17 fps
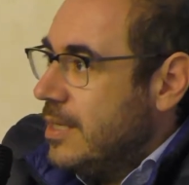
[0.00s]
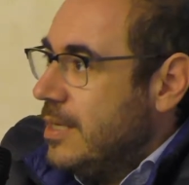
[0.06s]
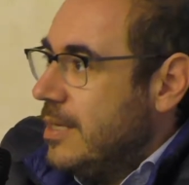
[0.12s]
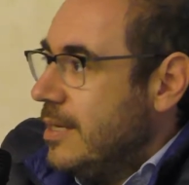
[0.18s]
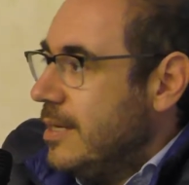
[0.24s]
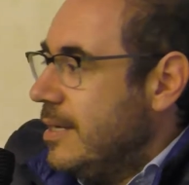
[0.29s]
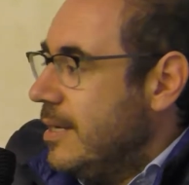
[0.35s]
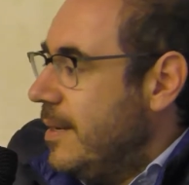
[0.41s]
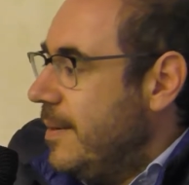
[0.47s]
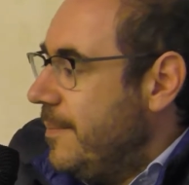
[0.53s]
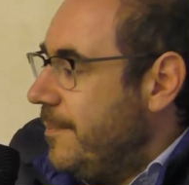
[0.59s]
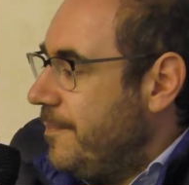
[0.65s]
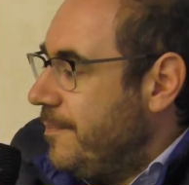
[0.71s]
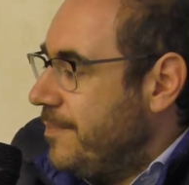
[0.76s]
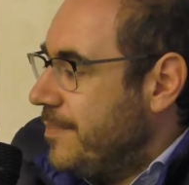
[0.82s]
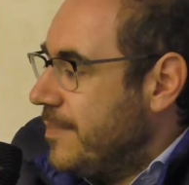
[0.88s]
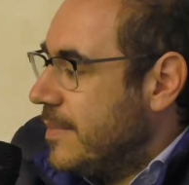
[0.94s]

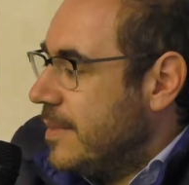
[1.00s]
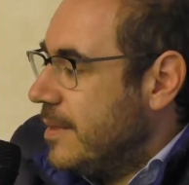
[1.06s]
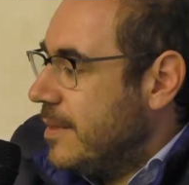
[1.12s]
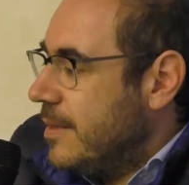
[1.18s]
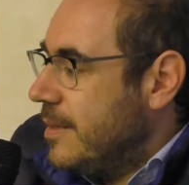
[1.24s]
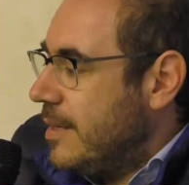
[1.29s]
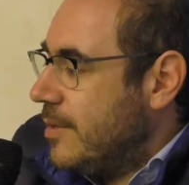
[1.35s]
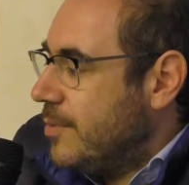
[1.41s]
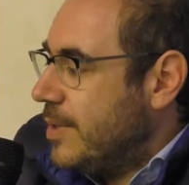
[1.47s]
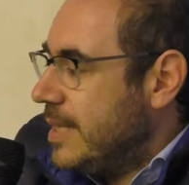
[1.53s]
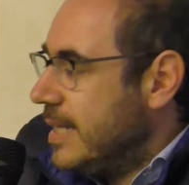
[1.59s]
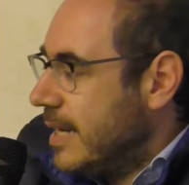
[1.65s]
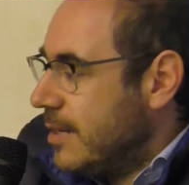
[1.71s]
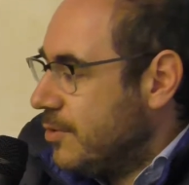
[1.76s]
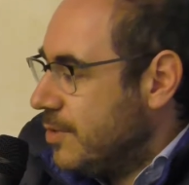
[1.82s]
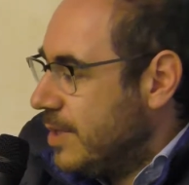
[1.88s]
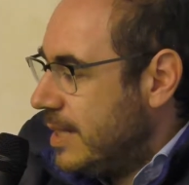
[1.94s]
ehm, e quindi
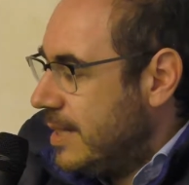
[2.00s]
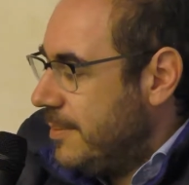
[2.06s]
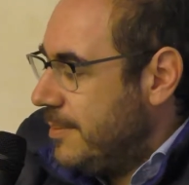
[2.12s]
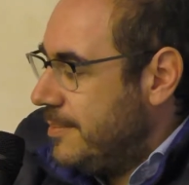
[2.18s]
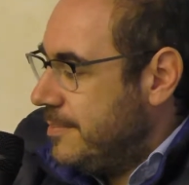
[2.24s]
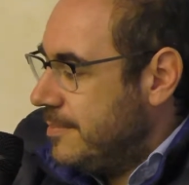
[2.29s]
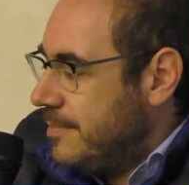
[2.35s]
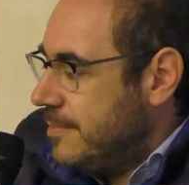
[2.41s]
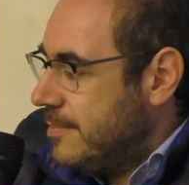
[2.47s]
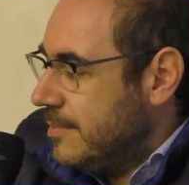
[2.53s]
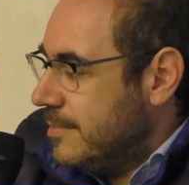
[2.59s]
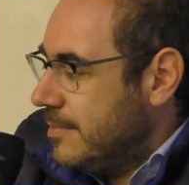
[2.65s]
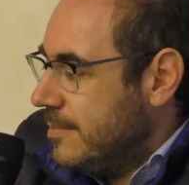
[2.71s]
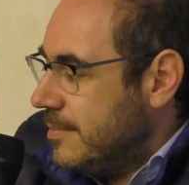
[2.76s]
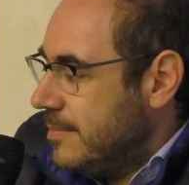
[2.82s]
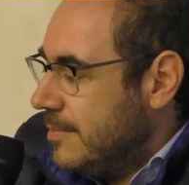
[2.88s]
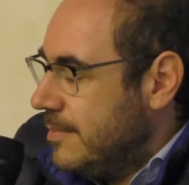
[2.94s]
ecco della, mh,
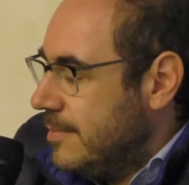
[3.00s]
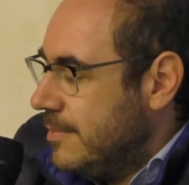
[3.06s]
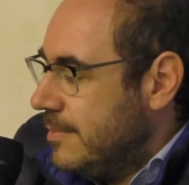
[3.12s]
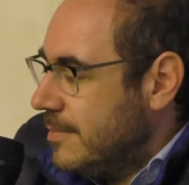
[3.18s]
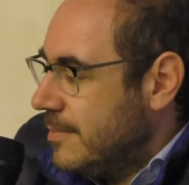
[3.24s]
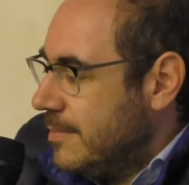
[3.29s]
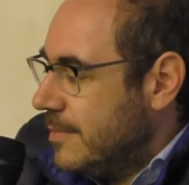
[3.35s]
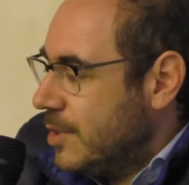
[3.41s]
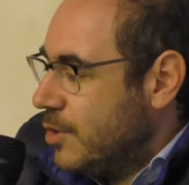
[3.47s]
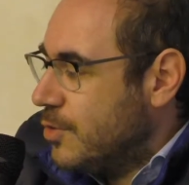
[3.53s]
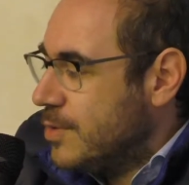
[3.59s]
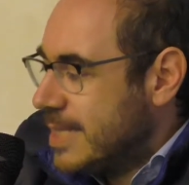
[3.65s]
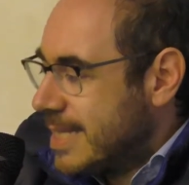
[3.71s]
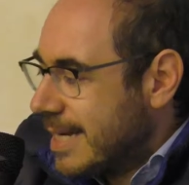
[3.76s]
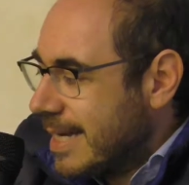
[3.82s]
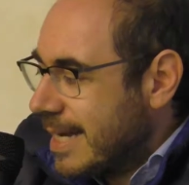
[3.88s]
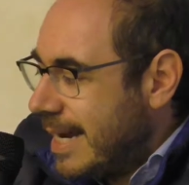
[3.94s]
mm,
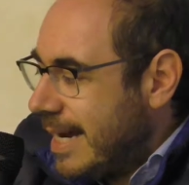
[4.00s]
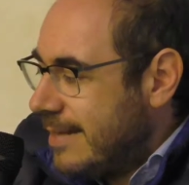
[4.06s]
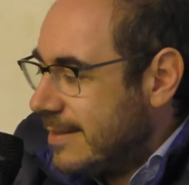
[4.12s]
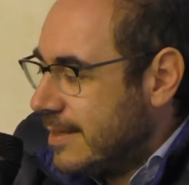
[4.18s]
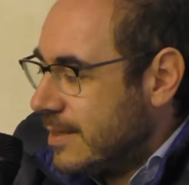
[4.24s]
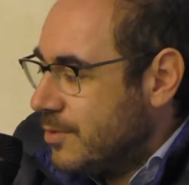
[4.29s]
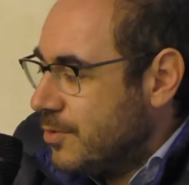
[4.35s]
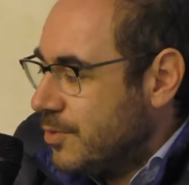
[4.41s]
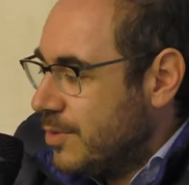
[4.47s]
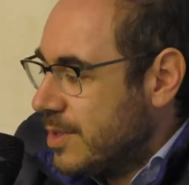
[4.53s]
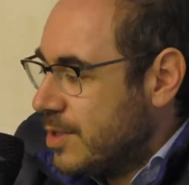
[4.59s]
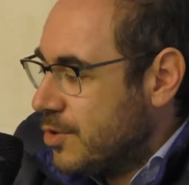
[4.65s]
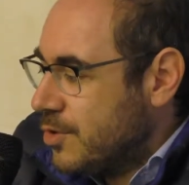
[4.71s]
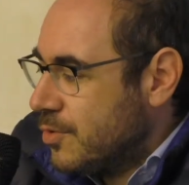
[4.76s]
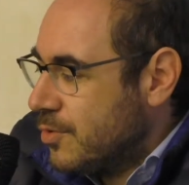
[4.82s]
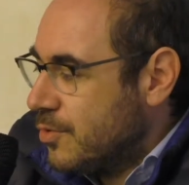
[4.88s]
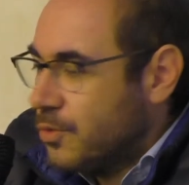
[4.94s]
consacrata con
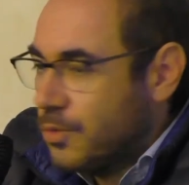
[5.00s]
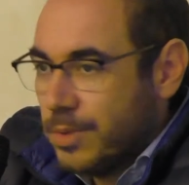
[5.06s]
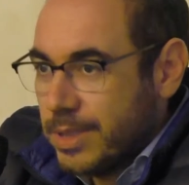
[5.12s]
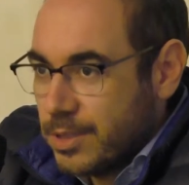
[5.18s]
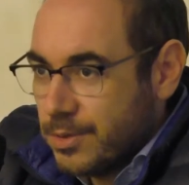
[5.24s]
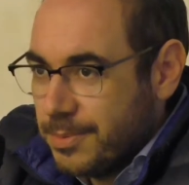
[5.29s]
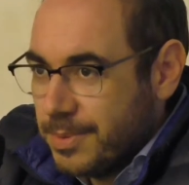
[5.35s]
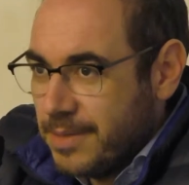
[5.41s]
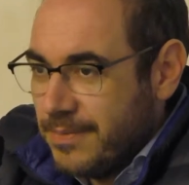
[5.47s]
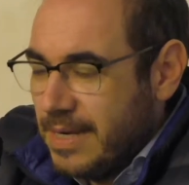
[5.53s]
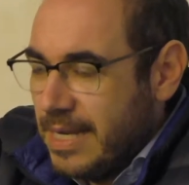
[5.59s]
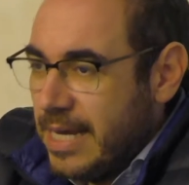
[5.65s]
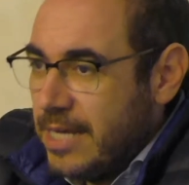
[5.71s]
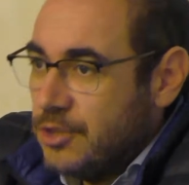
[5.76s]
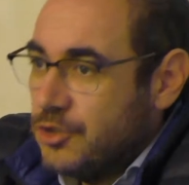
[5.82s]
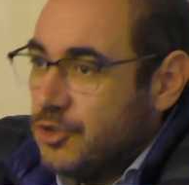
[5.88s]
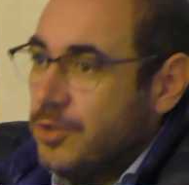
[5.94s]
questo, con questo
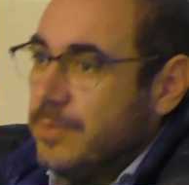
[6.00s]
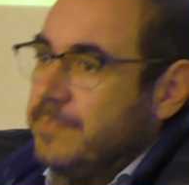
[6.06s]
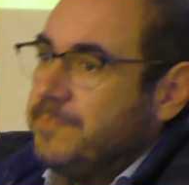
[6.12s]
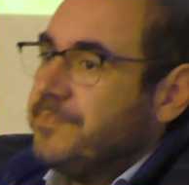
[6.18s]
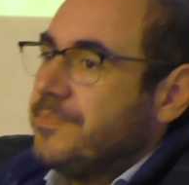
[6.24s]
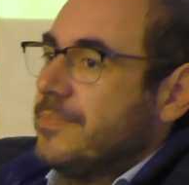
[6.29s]
privilegio